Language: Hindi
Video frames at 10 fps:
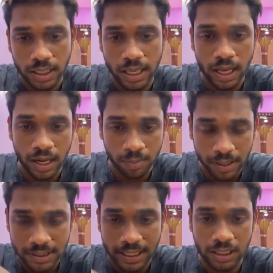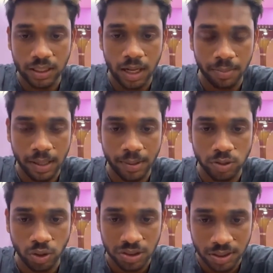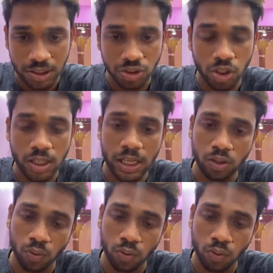सके अगर मेरा चैनल का आपके पास कोई स्क्रीनशॉट है